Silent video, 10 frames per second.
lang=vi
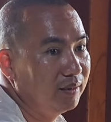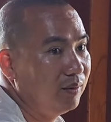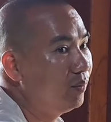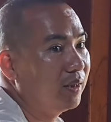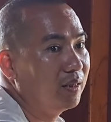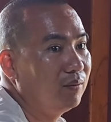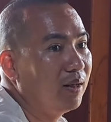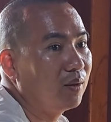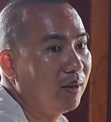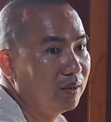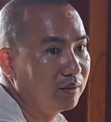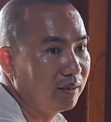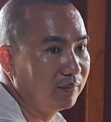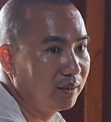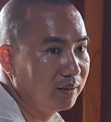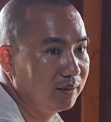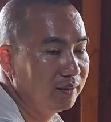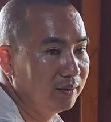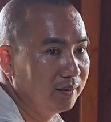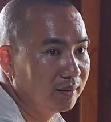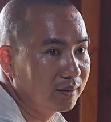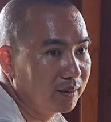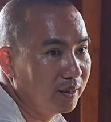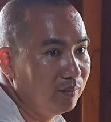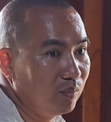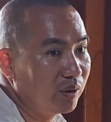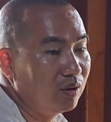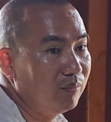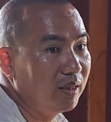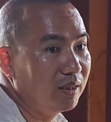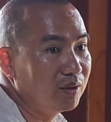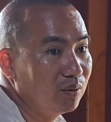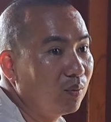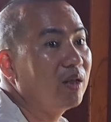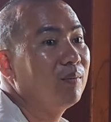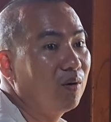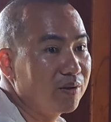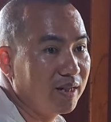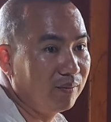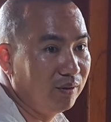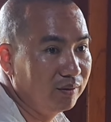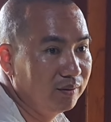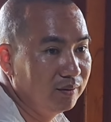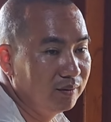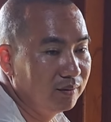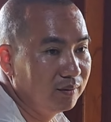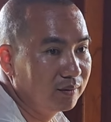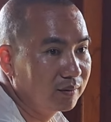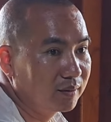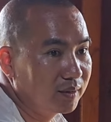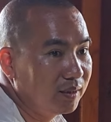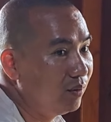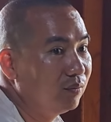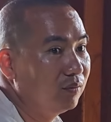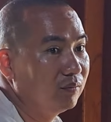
nếu không ở đây thì không ai quay cho xem đấy mục đích của mình là chỉ quay cho bà con xem thôi chứ không